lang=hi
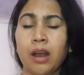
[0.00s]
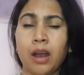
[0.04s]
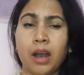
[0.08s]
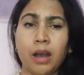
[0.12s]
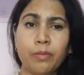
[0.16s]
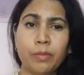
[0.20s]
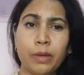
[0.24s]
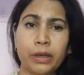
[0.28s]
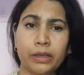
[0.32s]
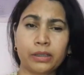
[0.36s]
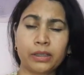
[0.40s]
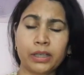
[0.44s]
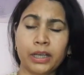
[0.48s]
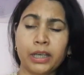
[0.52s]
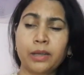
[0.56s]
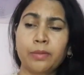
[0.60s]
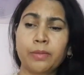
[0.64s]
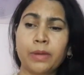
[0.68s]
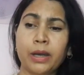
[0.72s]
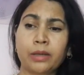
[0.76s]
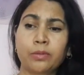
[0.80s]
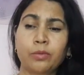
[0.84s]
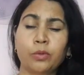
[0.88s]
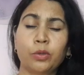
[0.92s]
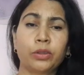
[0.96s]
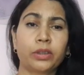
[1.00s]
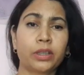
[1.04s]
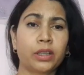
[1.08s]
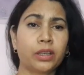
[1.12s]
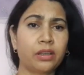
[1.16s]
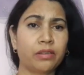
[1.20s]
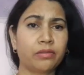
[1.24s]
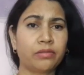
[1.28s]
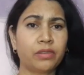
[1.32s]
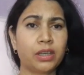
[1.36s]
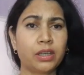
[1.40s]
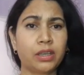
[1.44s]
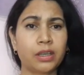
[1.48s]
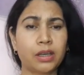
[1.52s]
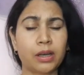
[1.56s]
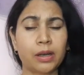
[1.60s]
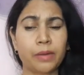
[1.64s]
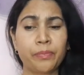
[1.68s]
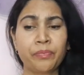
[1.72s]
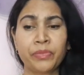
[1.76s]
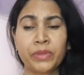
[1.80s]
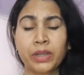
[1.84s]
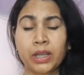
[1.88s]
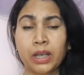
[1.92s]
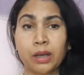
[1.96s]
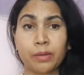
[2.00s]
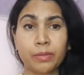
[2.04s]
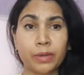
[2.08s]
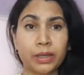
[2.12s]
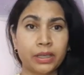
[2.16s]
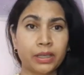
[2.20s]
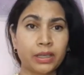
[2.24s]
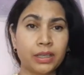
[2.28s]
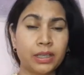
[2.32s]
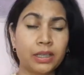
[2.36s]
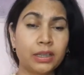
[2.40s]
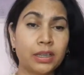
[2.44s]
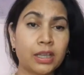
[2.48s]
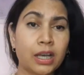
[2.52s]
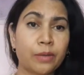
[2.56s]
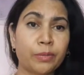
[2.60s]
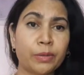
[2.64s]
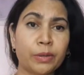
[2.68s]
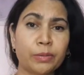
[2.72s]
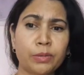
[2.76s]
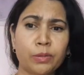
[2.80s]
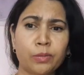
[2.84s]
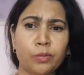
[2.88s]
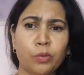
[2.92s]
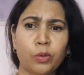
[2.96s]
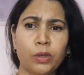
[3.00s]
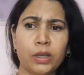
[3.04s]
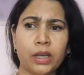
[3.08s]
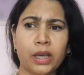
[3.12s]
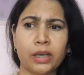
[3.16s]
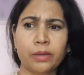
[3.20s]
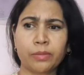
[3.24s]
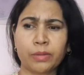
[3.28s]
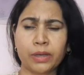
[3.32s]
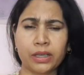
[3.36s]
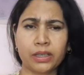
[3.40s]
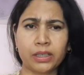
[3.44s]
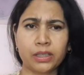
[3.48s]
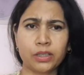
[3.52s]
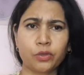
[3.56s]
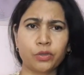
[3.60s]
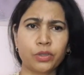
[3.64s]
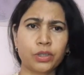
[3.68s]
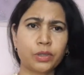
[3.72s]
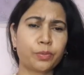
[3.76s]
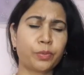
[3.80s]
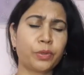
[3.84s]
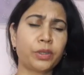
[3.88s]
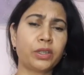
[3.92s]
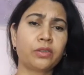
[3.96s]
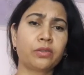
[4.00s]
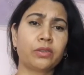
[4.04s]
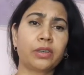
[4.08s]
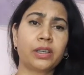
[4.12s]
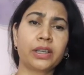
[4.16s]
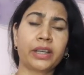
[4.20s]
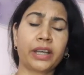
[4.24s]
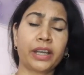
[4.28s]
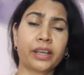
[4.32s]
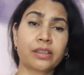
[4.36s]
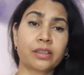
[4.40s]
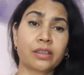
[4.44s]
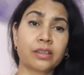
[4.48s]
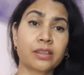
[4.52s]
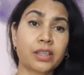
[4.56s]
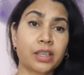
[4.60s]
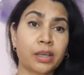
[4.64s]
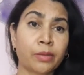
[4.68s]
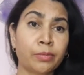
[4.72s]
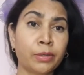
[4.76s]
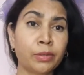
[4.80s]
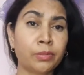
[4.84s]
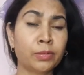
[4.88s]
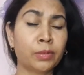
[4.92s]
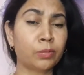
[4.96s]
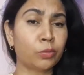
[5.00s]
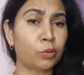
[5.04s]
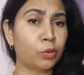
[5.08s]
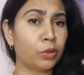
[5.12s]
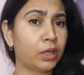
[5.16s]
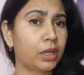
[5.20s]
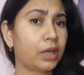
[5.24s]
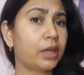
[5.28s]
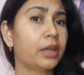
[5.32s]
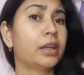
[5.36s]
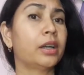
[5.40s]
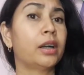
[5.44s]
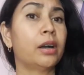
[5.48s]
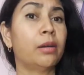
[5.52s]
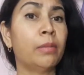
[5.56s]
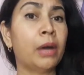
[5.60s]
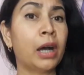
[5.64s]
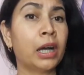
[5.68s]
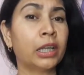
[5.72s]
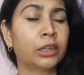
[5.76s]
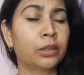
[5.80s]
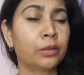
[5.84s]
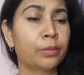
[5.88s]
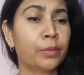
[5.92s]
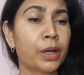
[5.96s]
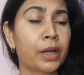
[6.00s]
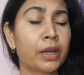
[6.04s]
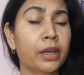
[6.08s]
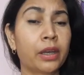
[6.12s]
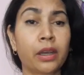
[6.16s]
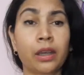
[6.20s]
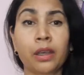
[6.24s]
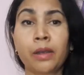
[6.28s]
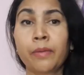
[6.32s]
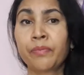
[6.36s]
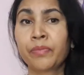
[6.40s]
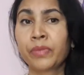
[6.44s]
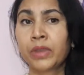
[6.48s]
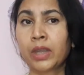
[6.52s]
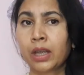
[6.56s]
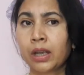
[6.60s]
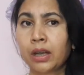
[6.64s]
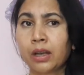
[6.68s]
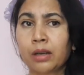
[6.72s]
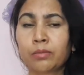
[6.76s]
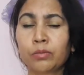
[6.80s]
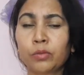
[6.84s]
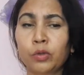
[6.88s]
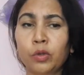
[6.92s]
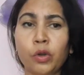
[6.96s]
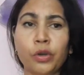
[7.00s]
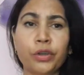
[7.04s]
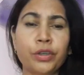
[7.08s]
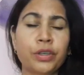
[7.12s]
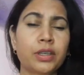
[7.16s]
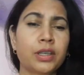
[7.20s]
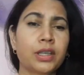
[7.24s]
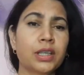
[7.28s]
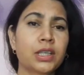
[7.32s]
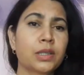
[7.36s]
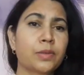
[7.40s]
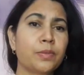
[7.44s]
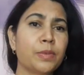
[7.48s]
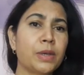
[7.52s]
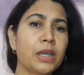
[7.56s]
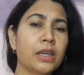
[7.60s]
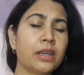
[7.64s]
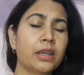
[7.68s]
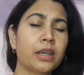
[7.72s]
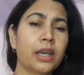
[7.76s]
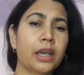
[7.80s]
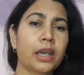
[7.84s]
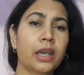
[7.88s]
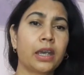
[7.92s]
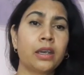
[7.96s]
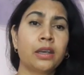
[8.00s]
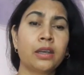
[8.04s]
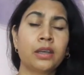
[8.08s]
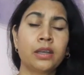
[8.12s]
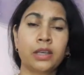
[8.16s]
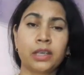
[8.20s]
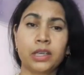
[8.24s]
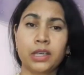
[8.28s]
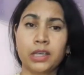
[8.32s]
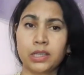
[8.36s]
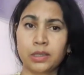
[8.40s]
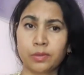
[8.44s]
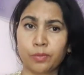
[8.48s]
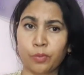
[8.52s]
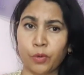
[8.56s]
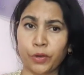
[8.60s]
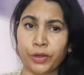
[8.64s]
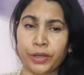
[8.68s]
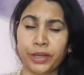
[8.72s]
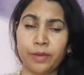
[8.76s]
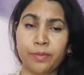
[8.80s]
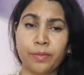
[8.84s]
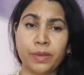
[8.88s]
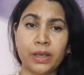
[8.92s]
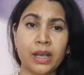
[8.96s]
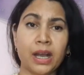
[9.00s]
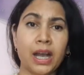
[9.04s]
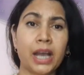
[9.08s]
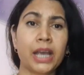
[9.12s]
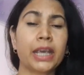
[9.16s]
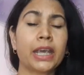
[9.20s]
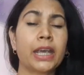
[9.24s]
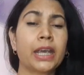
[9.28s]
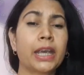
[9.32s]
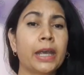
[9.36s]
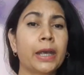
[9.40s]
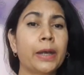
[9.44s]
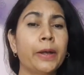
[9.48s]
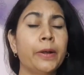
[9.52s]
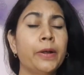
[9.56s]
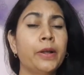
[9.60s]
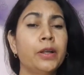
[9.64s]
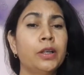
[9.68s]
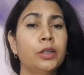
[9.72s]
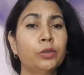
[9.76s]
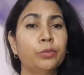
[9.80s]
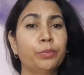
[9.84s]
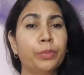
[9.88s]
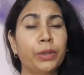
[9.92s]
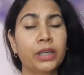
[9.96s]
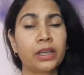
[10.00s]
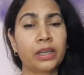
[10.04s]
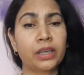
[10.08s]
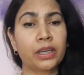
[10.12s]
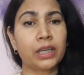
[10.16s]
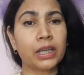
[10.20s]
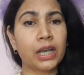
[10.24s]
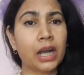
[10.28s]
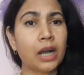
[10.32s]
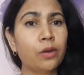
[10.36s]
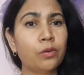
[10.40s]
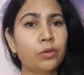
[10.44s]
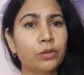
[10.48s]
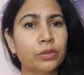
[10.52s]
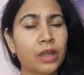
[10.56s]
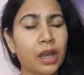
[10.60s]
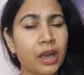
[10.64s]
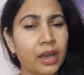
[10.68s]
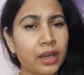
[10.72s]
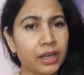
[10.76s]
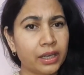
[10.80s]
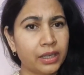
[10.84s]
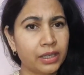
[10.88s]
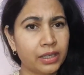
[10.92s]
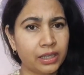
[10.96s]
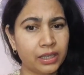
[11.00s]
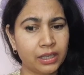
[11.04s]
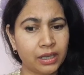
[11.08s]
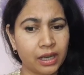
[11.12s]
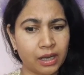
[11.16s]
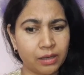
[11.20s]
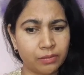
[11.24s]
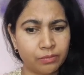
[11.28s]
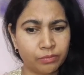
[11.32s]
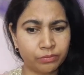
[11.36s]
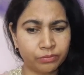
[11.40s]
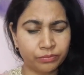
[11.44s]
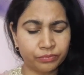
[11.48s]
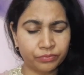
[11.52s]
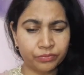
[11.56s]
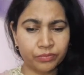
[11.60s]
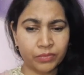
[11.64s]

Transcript: हम कई बार बोलते हैं नवी या हमारी गीता में भी बोला है हमारे जो स्पिरिचुअल टेक्स्ट है सभी में बोला है हम आत्मा है हम कॉन्शियस बींग है इस बॉडी में आए हैं पर क्या होता है कि हम